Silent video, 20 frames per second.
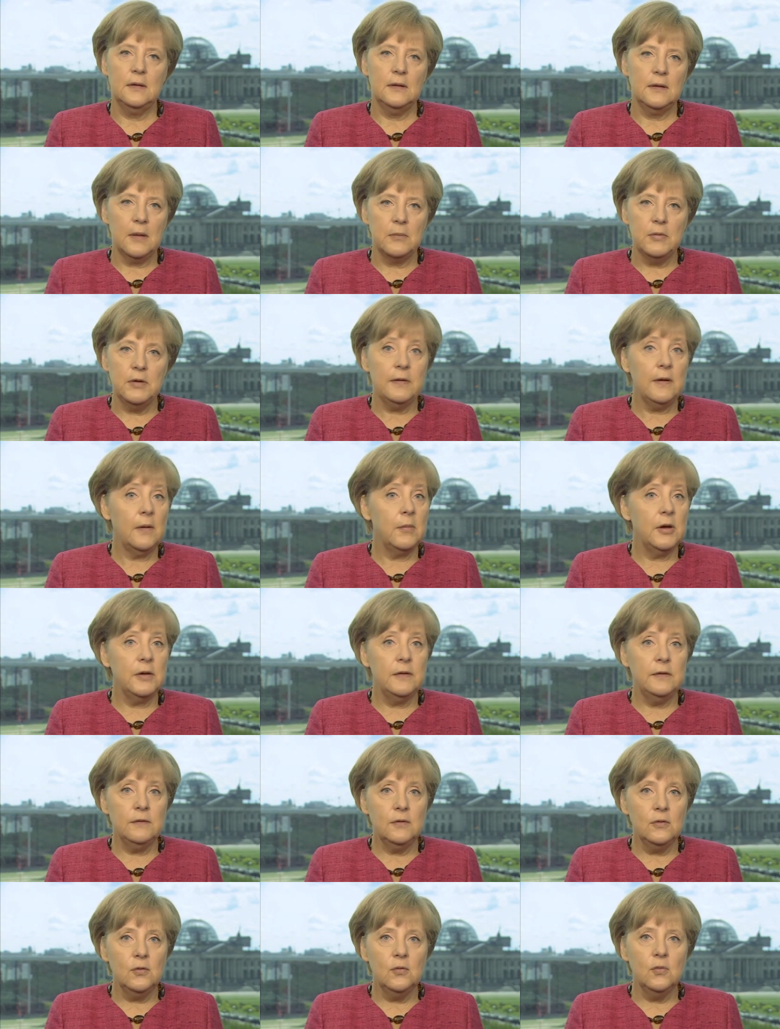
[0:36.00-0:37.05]
Damit aber
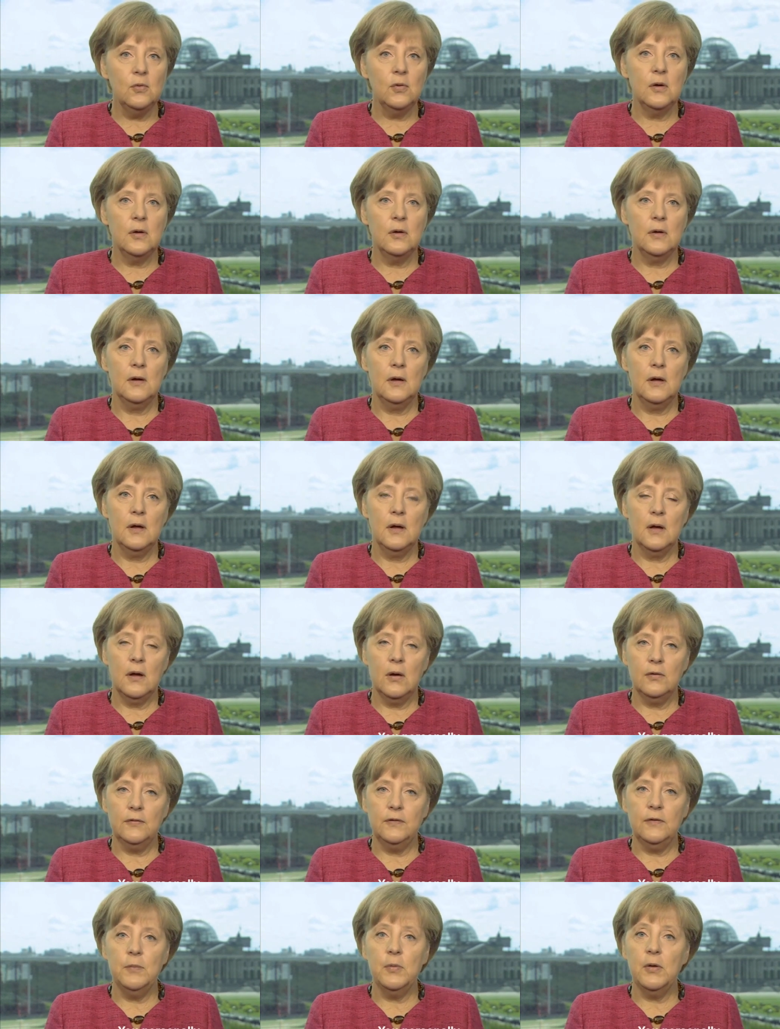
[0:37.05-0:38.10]
nicht genug.
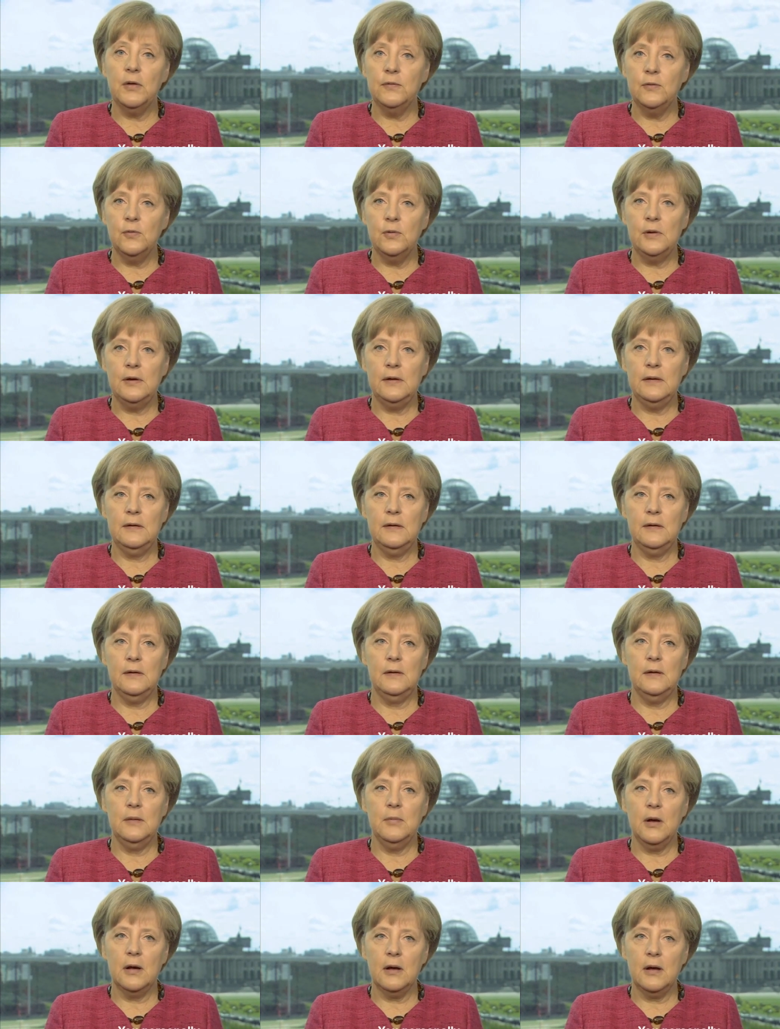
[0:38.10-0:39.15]
Auch Sie persönlich,
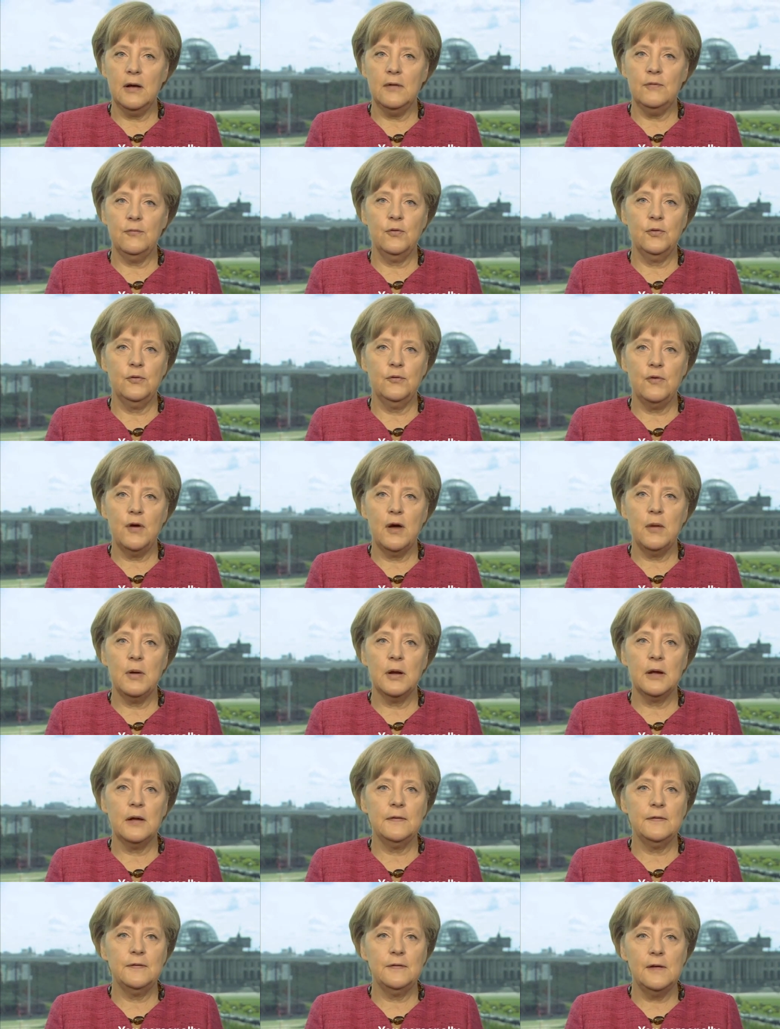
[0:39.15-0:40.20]
lieber Graf von
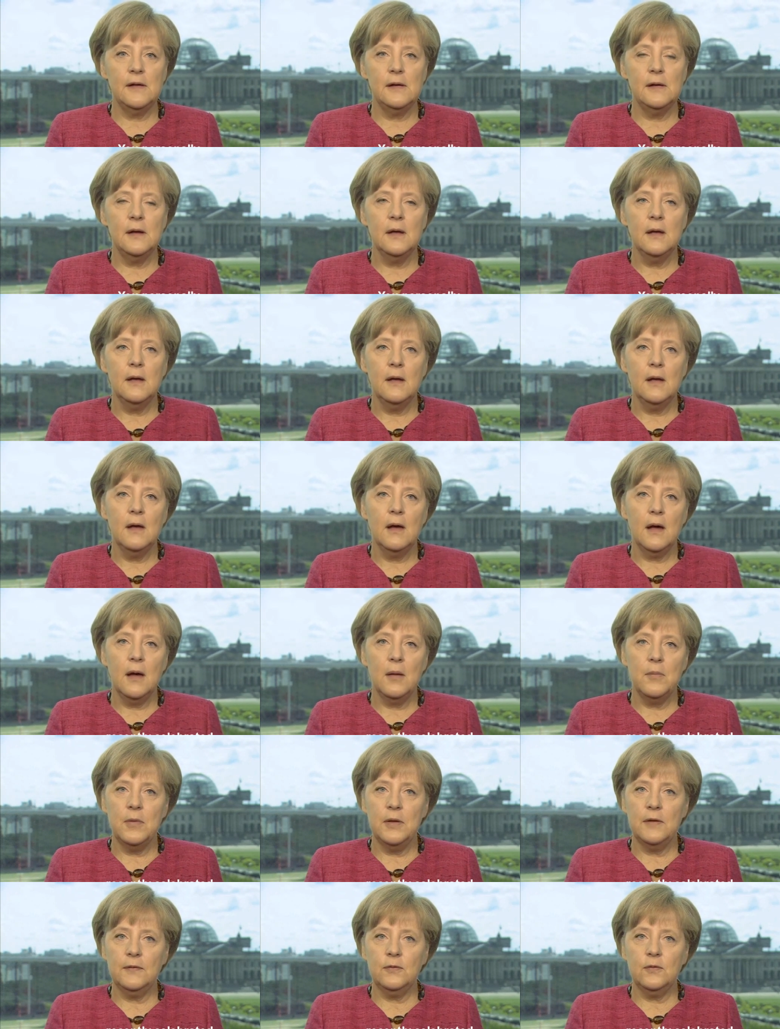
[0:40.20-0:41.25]
Faber-Castell,
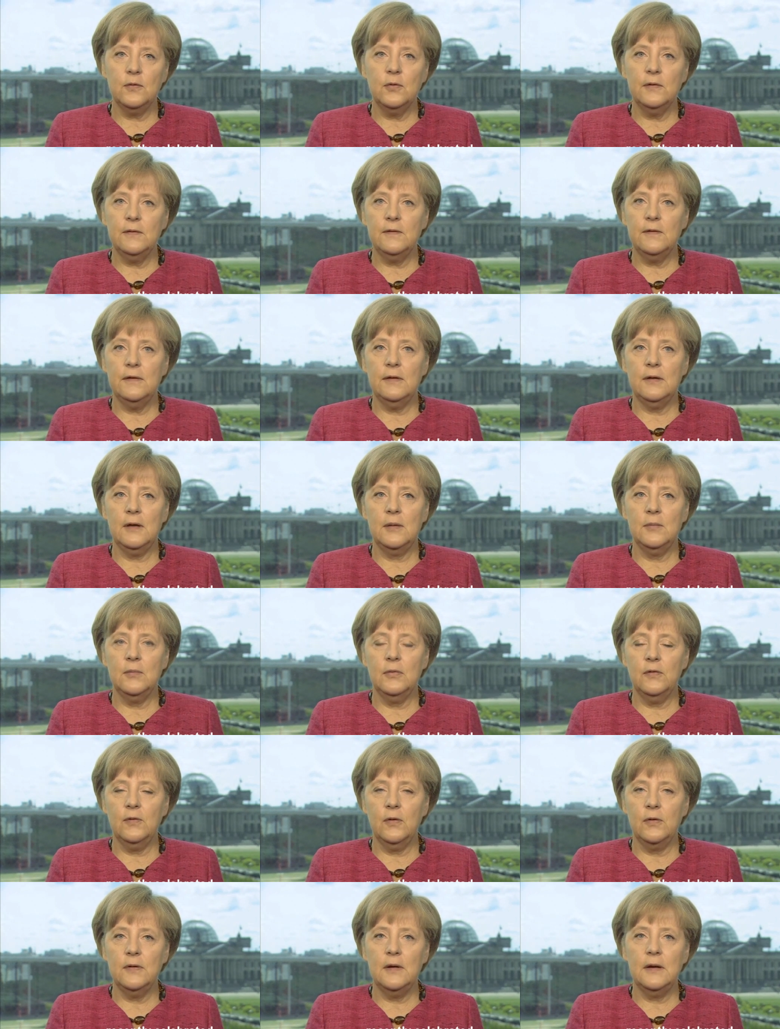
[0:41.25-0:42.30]
haben erst kürzlich einen
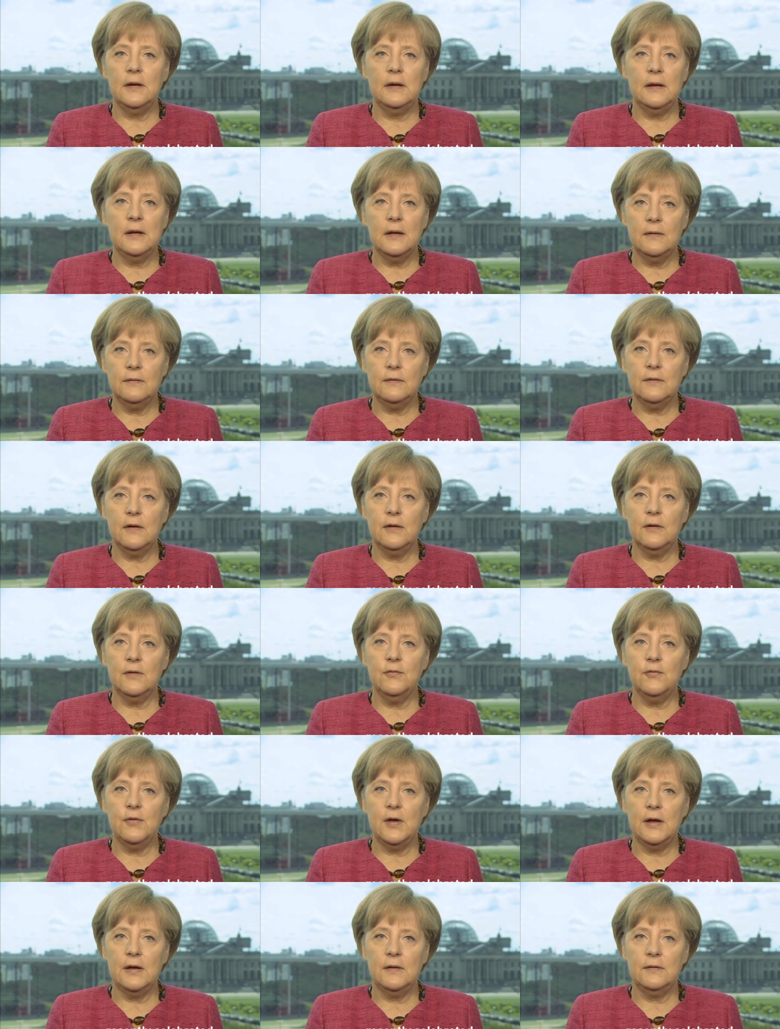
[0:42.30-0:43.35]
besonderen Ehrentag
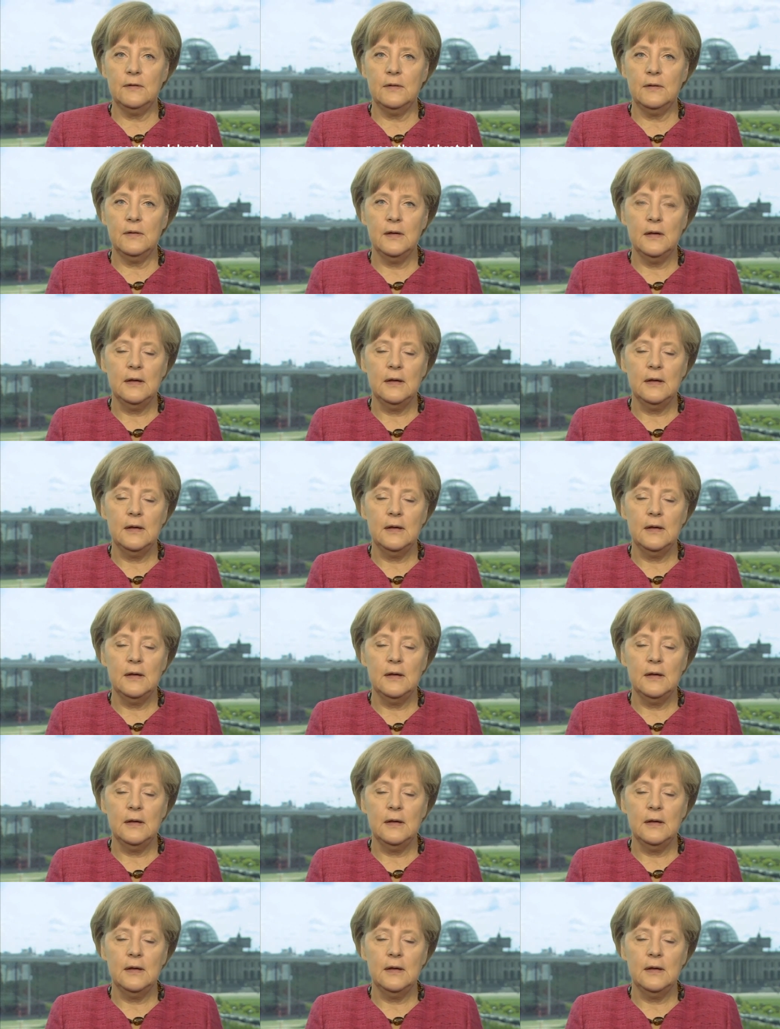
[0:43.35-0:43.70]
gefeiert.